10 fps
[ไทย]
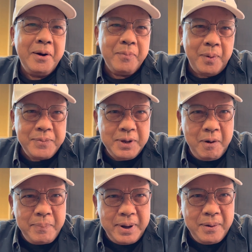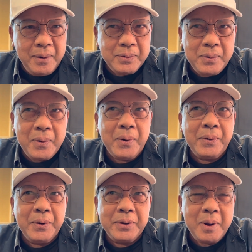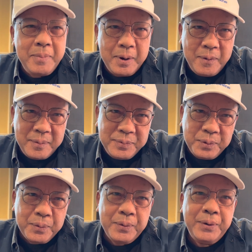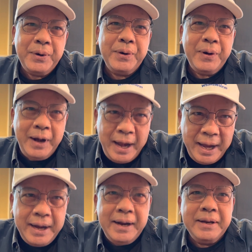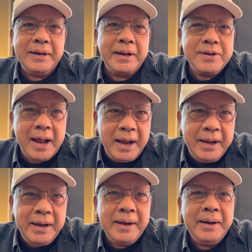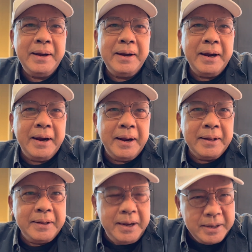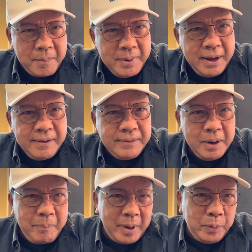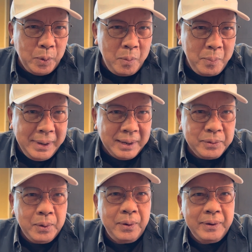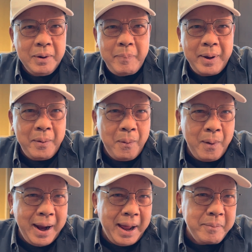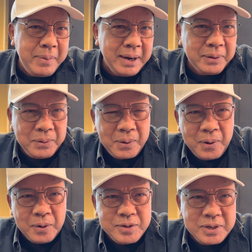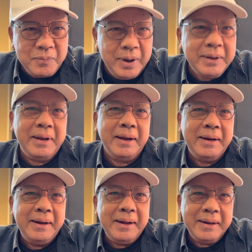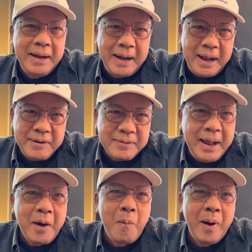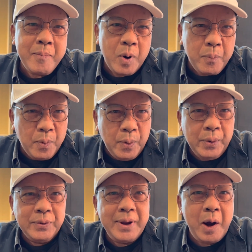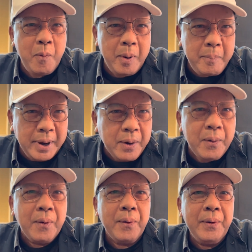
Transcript: ผมเชื่อว่าพี่น้องทุกคนก็จะมีความสุข และจะใช้ที่ทำกิน ซึ่งเป็นทุนเบื้องต้น หรือเป็นโรงงานเบื้องต้นของชีวิตเนี่ย ในการสร้างความอบอุ่นสร้างความมั่นคง